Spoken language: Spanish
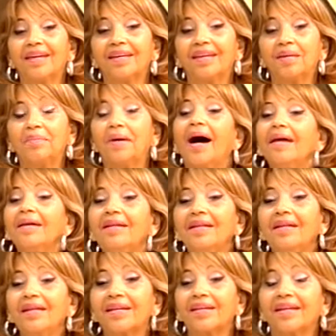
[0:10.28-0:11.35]
que,
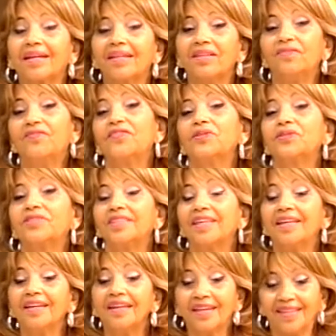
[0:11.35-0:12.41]
baile, que
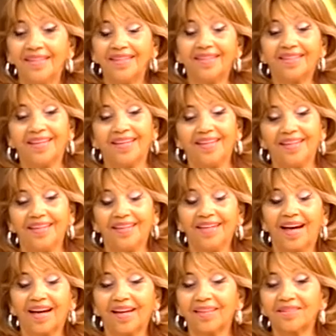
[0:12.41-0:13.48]
disfrute y que
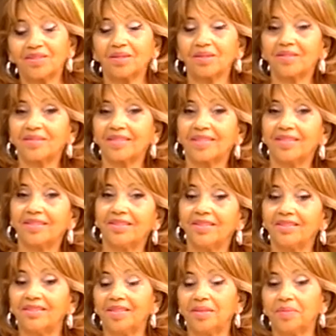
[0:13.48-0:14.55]
haga todo lo que yo
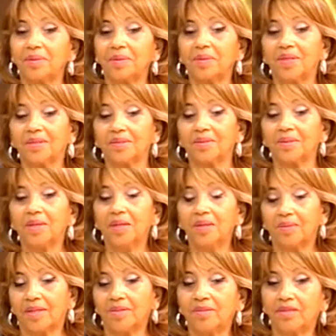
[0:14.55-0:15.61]
digo siempre cuando,
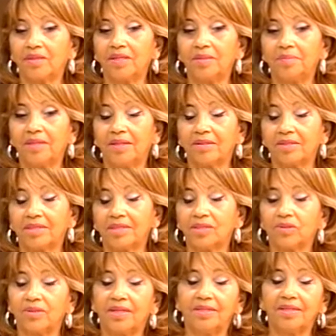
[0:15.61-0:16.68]
cuando estoy en el mirador, que
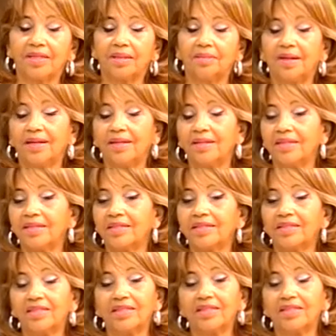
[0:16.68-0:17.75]
sueñe, que baile, que
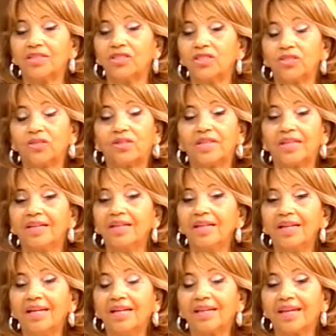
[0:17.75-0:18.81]
ríe, que llore,
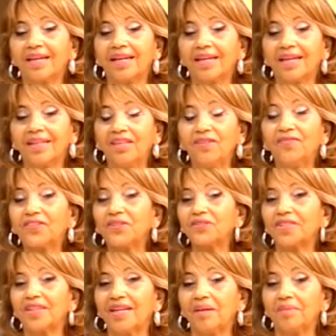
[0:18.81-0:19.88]
que, que
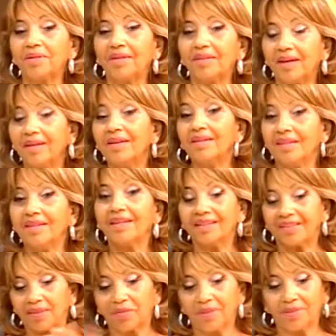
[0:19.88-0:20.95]
disfrute la vida y de
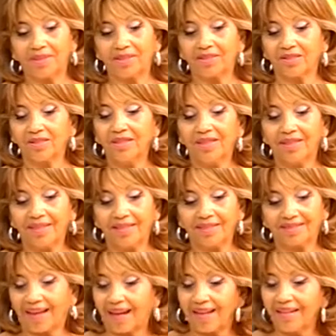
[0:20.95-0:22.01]
ese momento
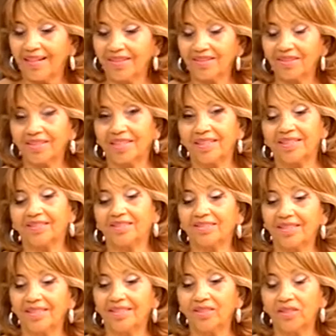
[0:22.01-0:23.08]
tan lindo que Dios
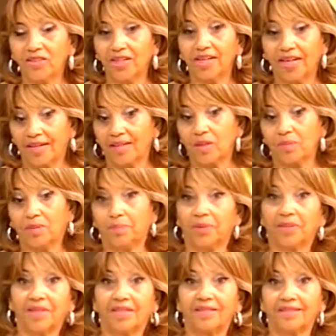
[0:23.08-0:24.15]
eh, nos regala como
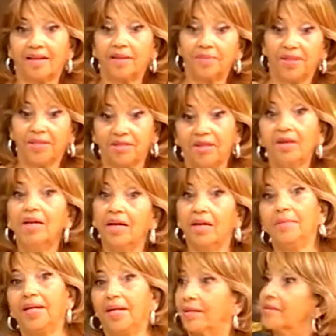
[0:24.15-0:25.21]
poder estar viendo
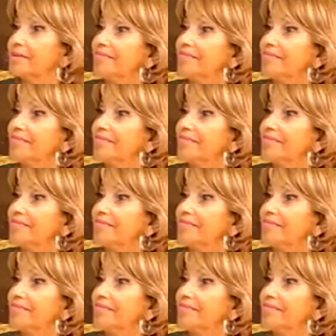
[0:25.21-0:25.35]
el mirador.